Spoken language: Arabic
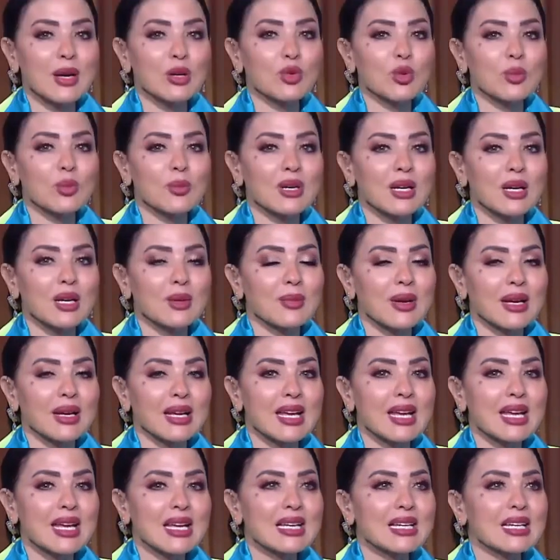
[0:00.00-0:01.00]
بالكم من
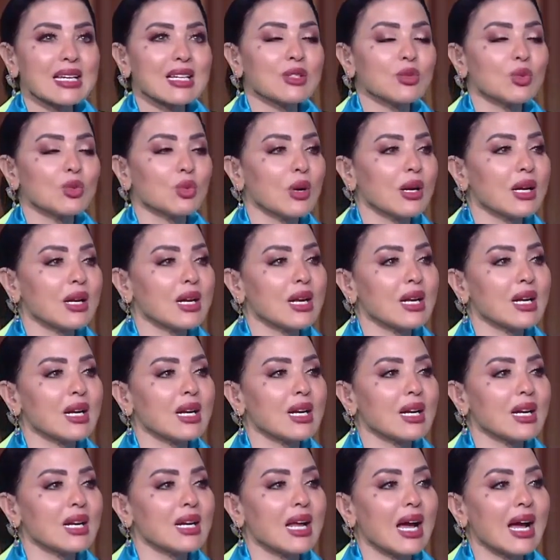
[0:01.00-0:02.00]
المكائد
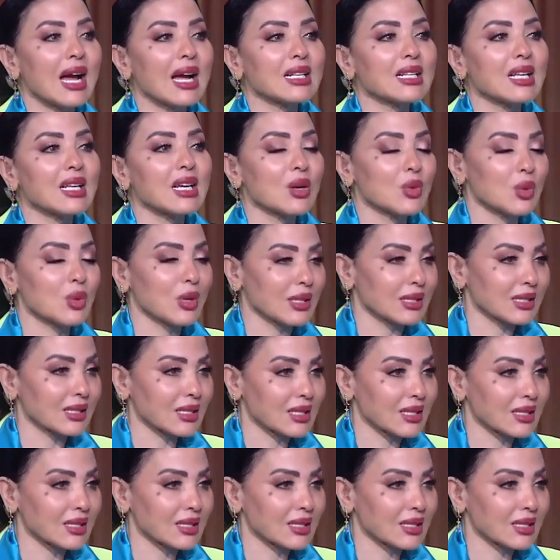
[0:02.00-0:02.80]
والعداوات